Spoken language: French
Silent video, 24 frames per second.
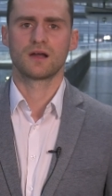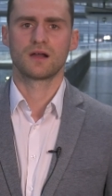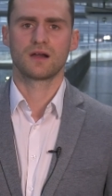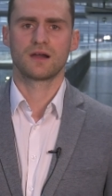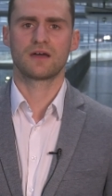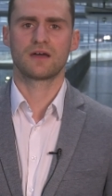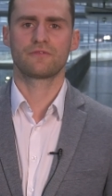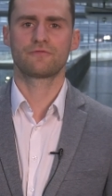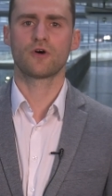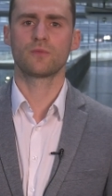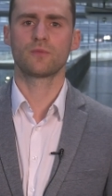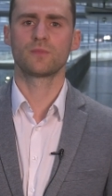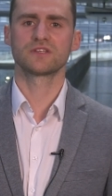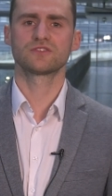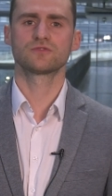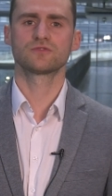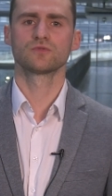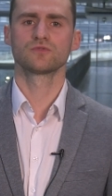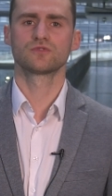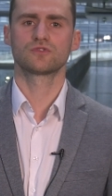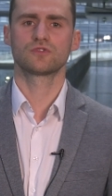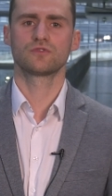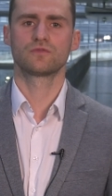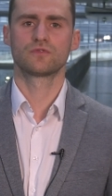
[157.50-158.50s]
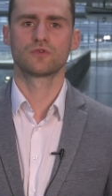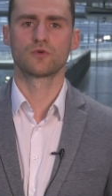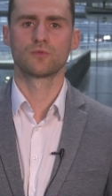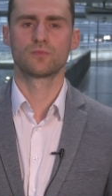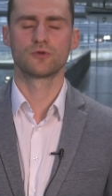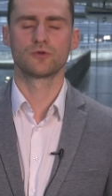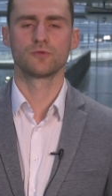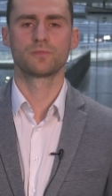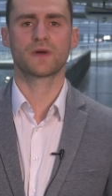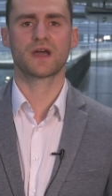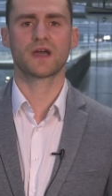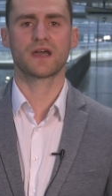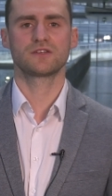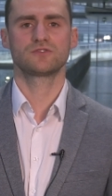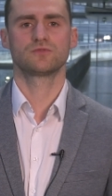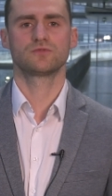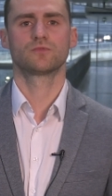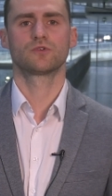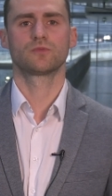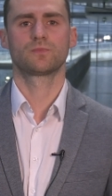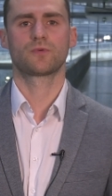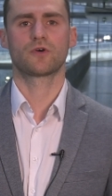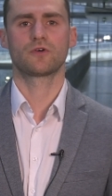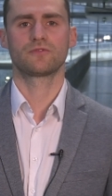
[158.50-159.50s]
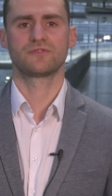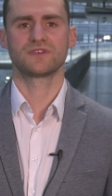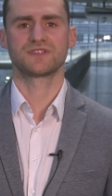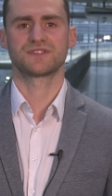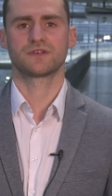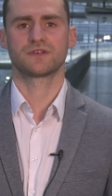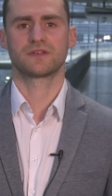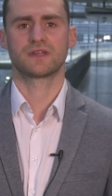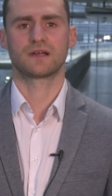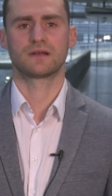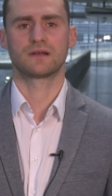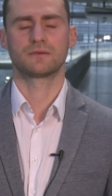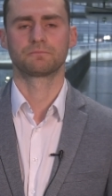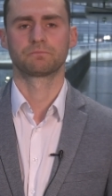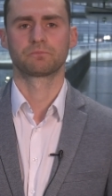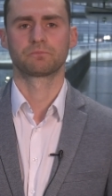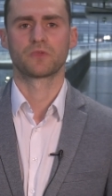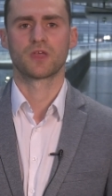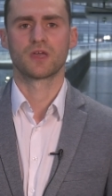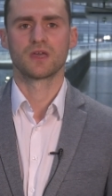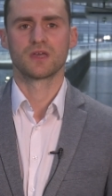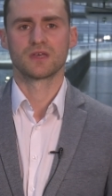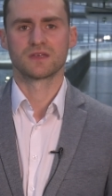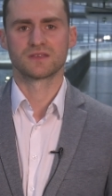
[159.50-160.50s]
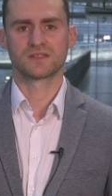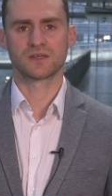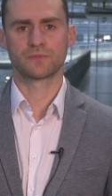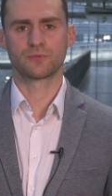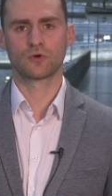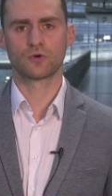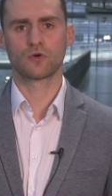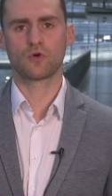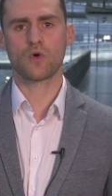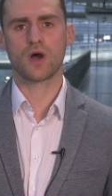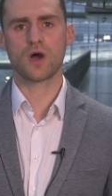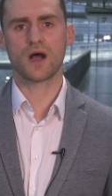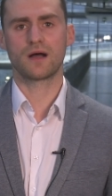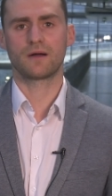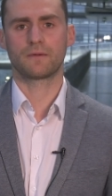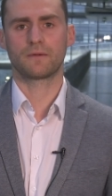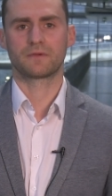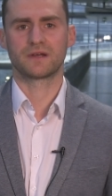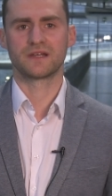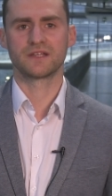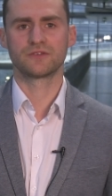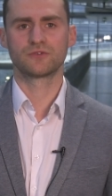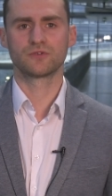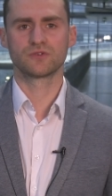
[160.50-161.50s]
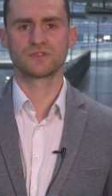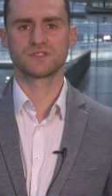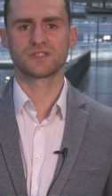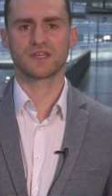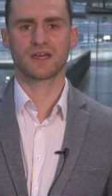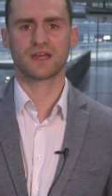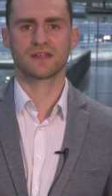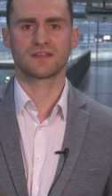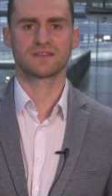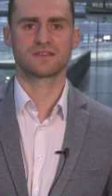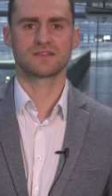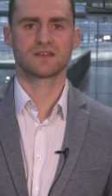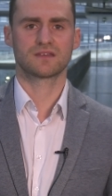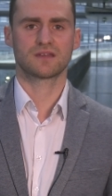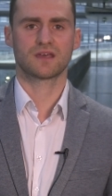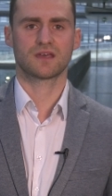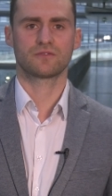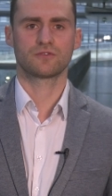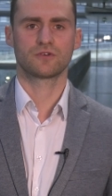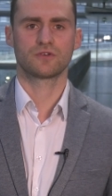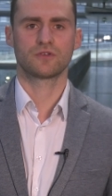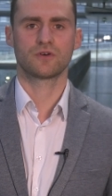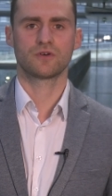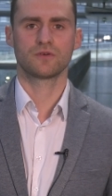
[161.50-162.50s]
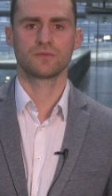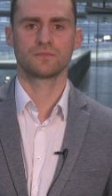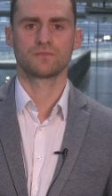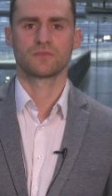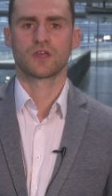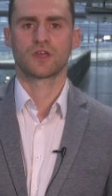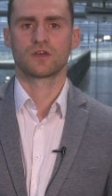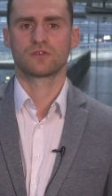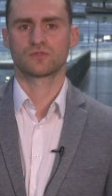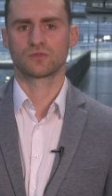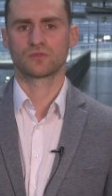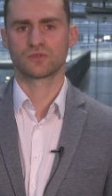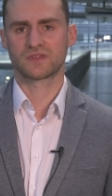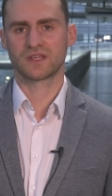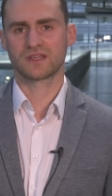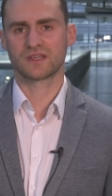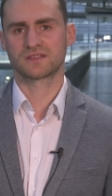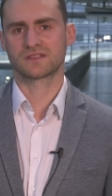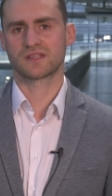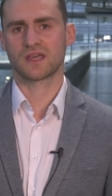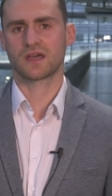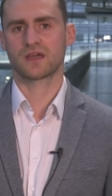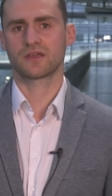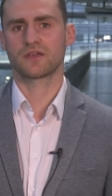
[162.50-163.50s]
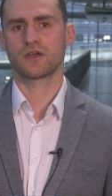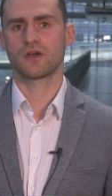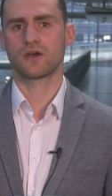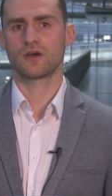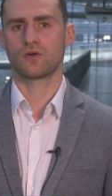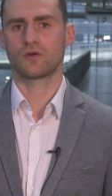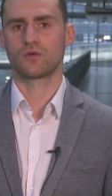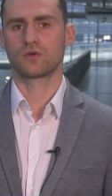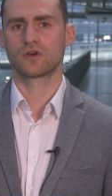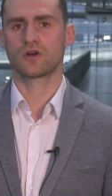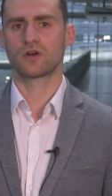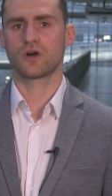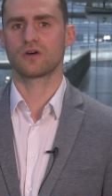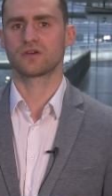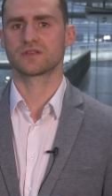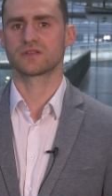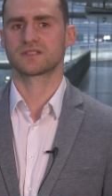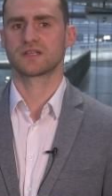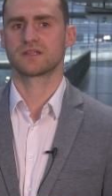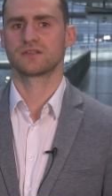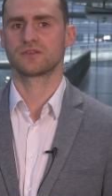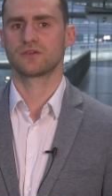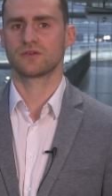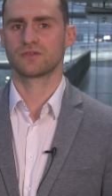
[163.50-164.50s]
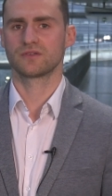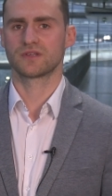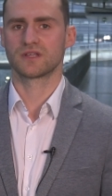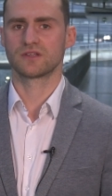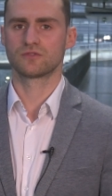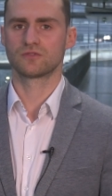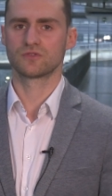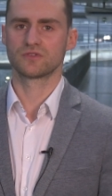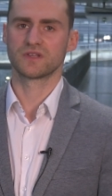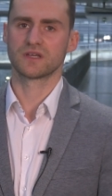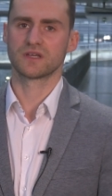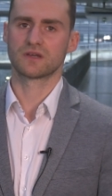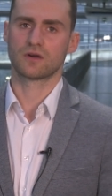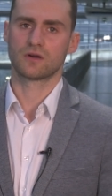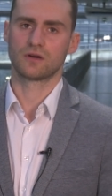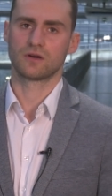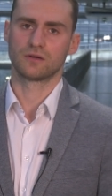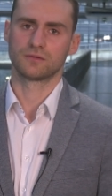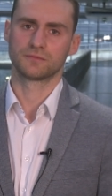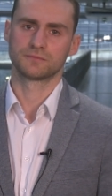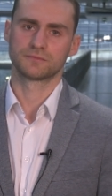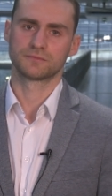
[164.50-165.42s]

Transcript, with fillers: La formation se veut au plus près du monde professionnel. C'est pourquoi les deux tiers des intervenants sont extérieurs au corps enseignant des deux écoles.